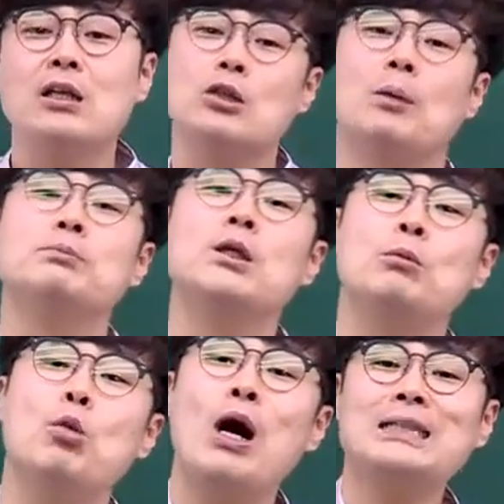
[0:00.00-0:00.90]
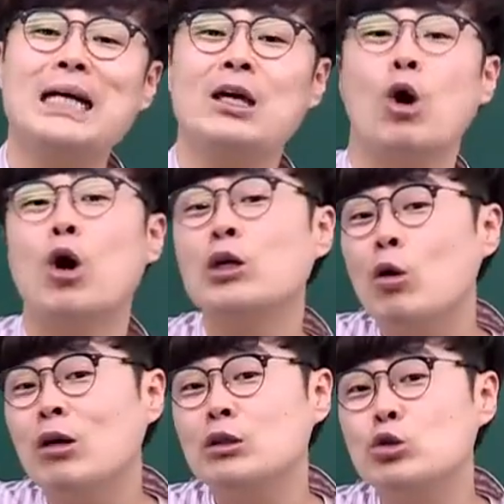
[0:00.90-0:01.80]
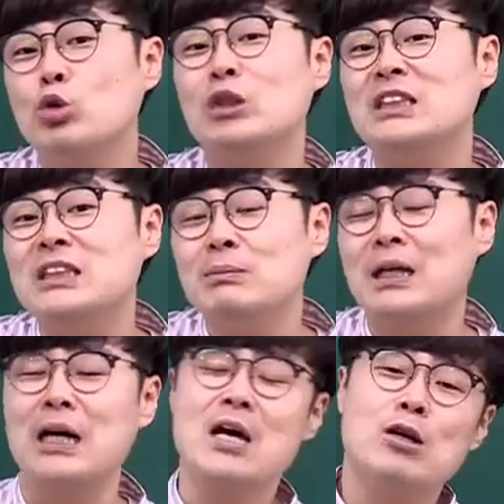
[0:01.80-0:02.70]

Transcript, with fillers: 점점 화작이 어려워지고 있습니다.